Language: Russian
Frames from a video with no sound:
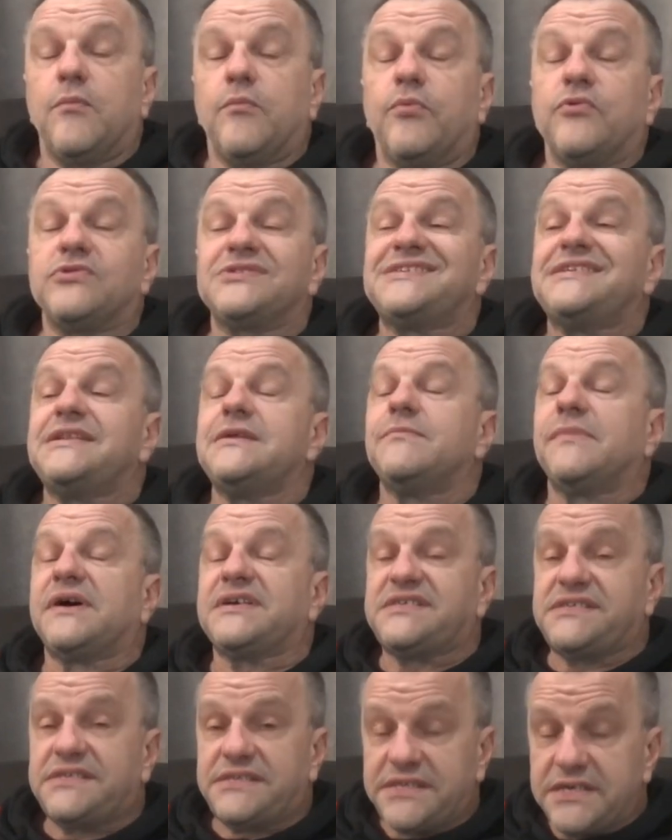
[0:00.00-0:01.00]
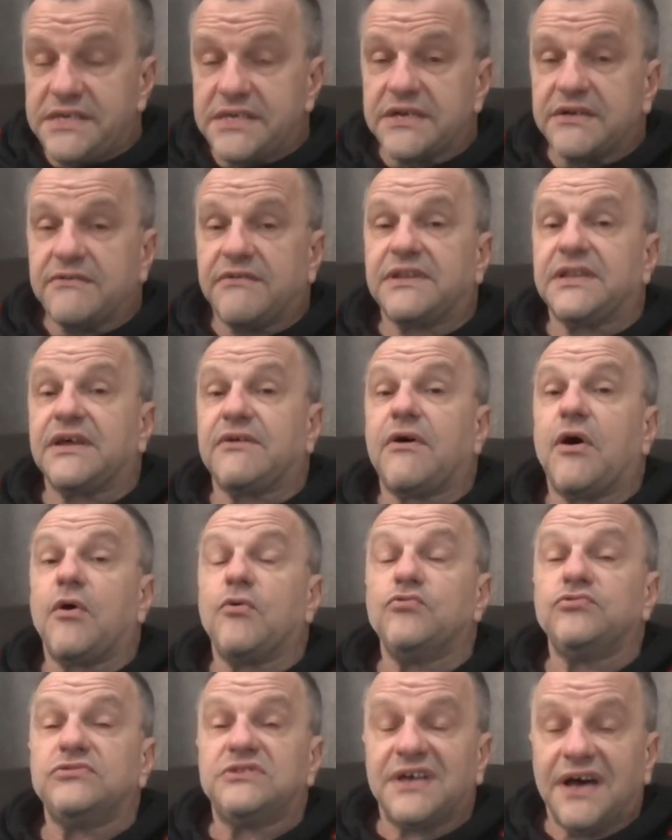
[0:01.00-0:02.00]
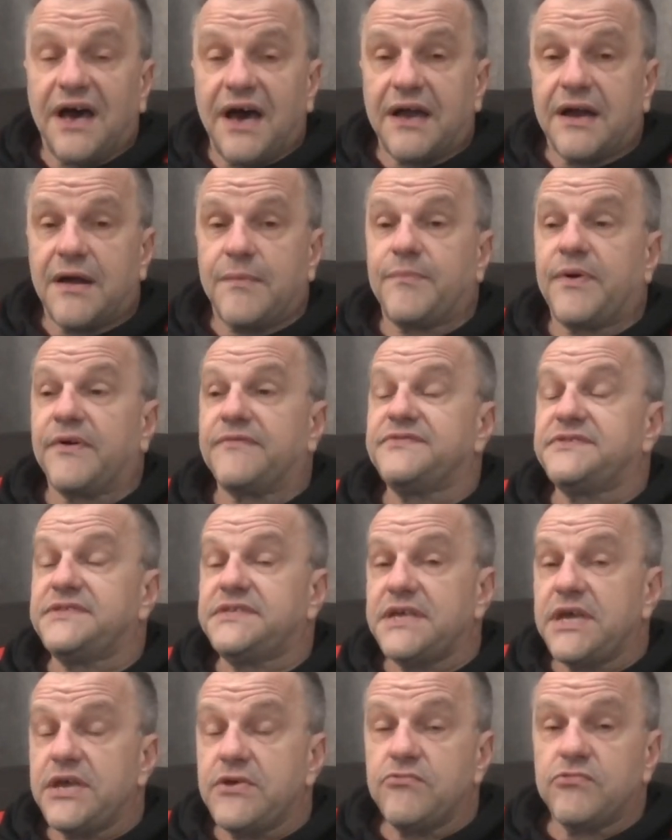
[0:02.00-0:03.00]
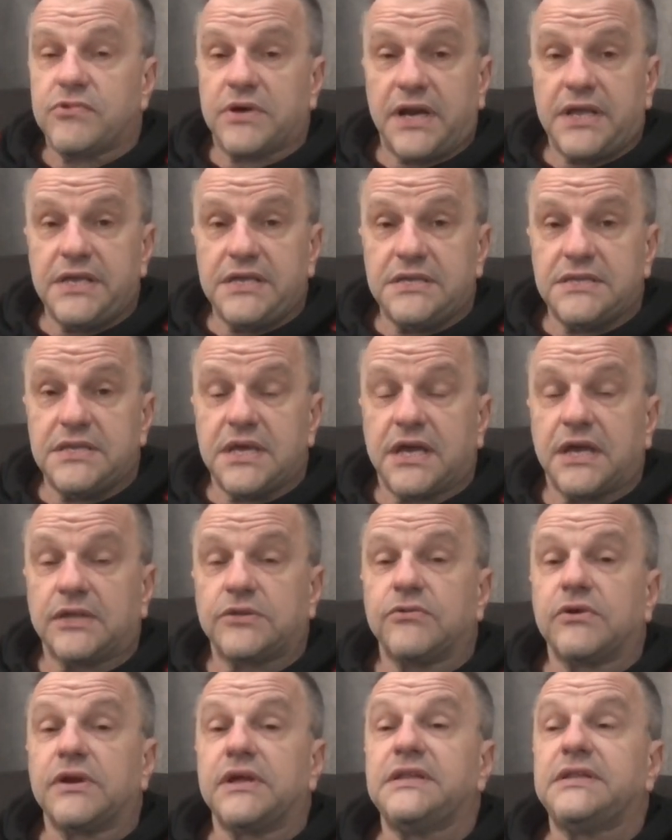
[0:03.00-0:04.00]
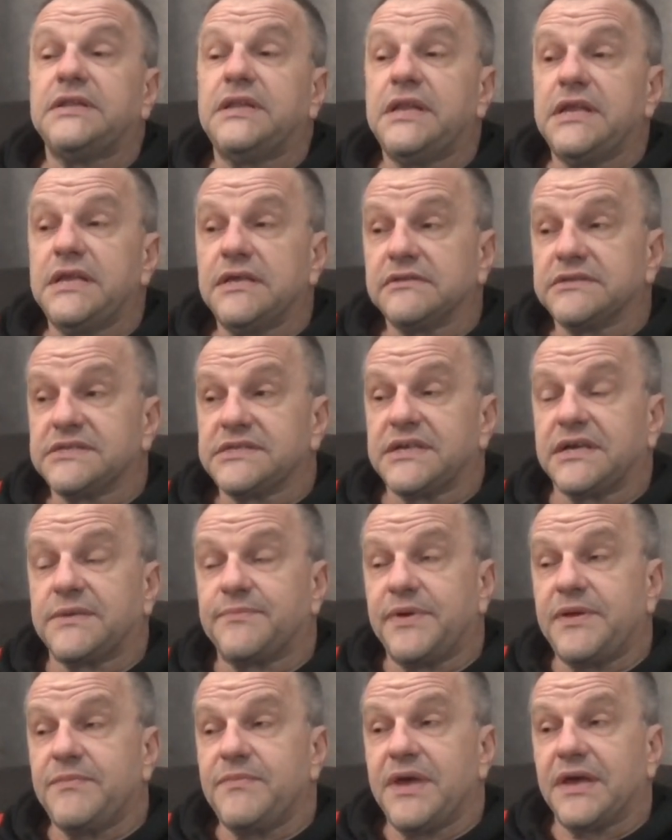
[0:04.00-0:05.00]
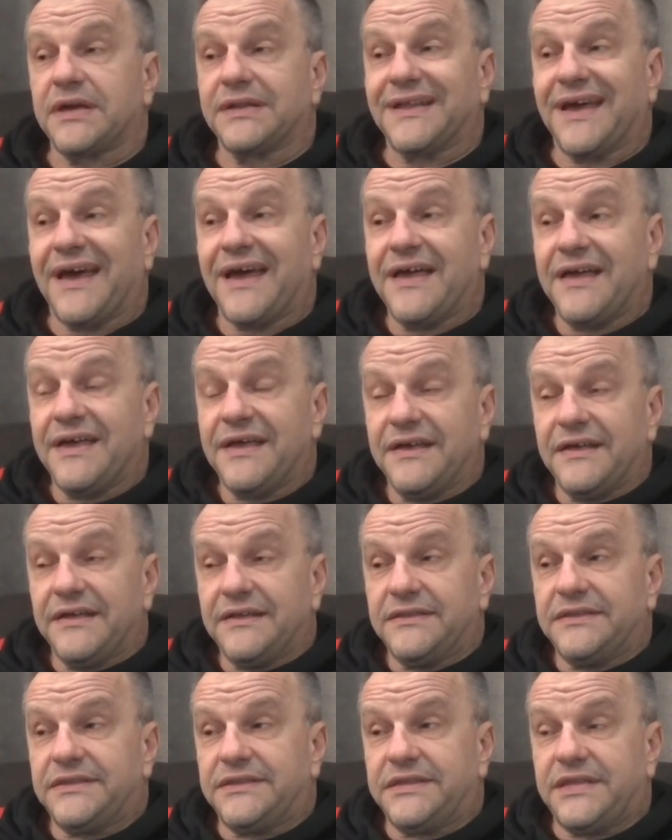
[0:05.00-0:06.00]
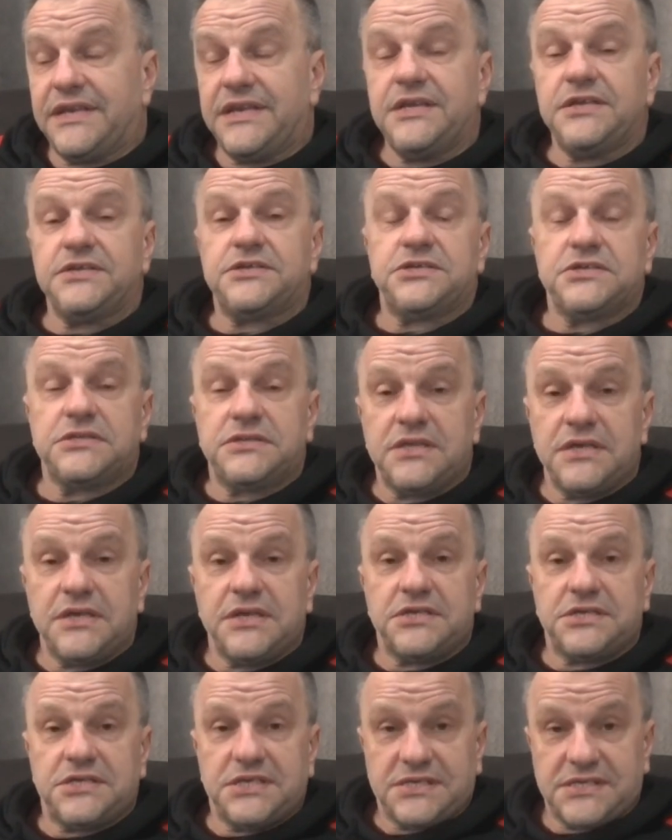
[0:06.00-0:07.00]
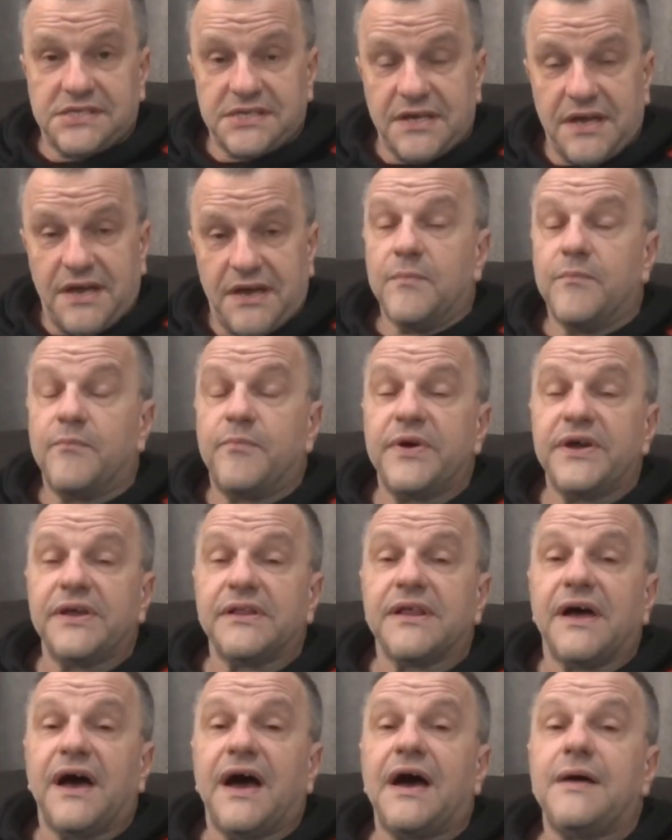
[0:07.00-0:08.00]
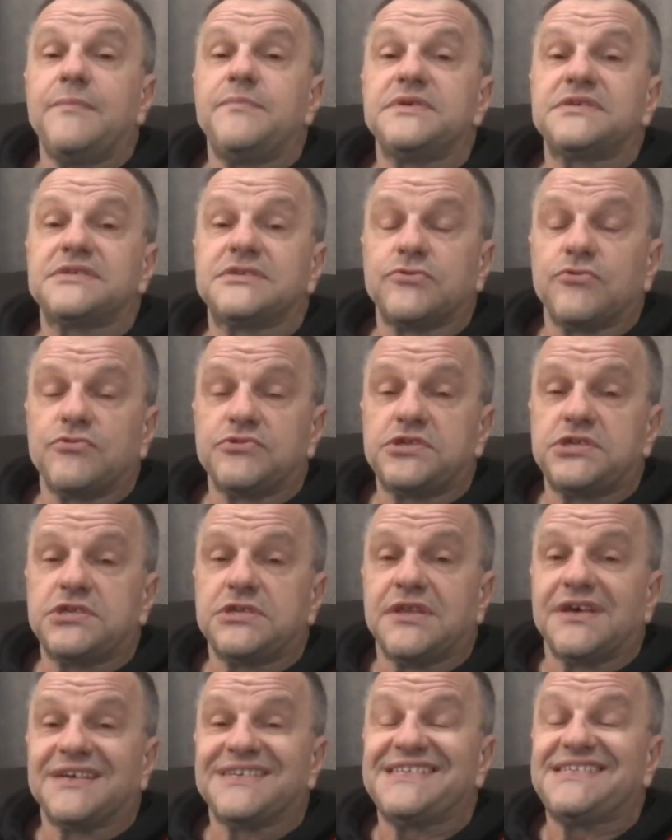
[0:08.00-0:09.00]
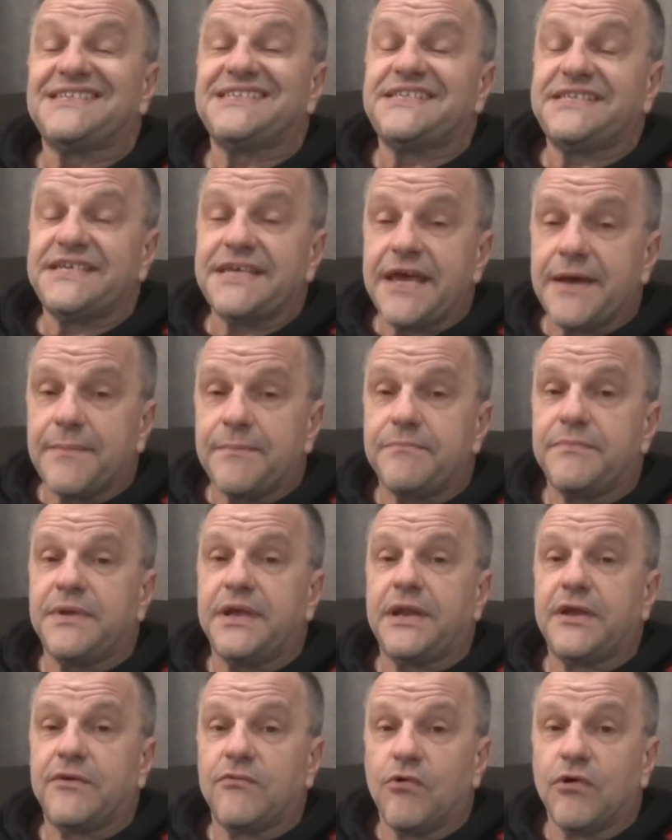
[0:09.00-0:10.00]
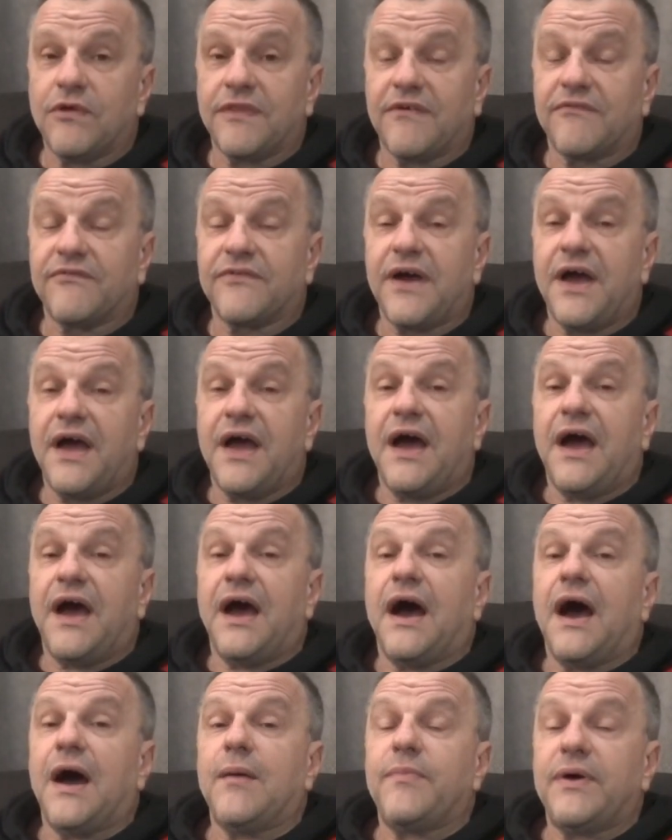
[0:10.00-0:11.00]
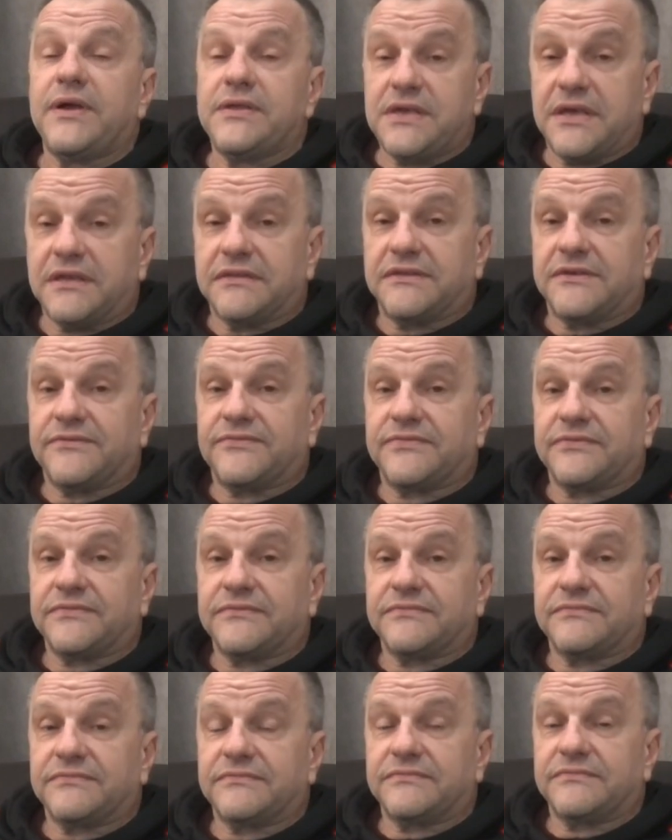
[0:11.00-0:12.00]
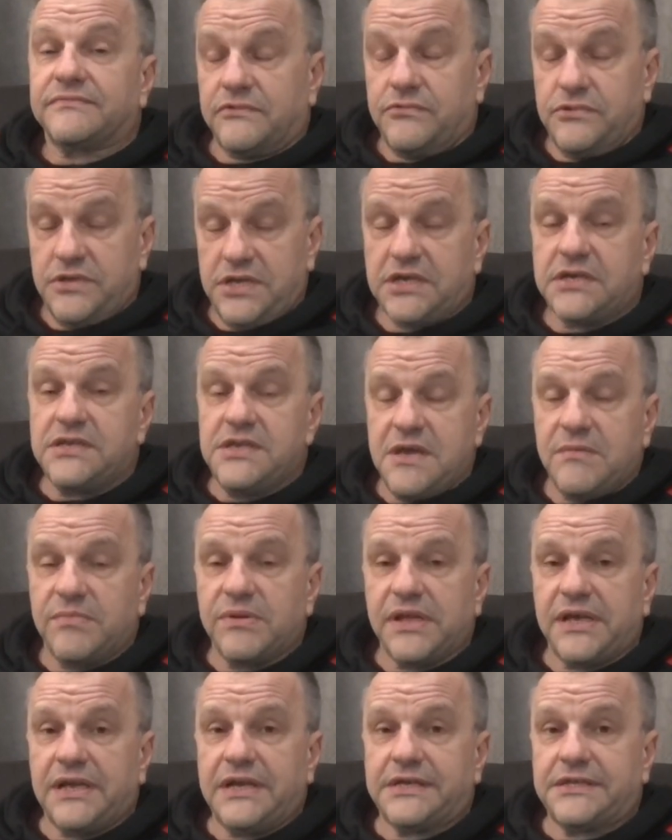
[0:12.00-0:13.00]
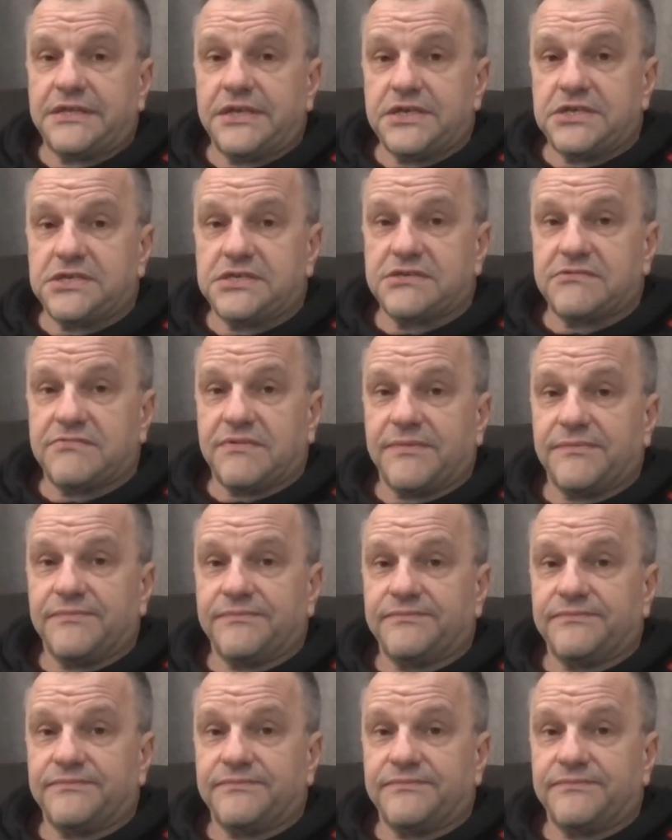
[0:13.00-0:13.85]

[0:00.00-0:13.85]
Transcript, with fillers: После массированного удара по всей Украине, который длился примерно 3-4 часа было обесточено 7 миллионов абонентов. У них не было электричества.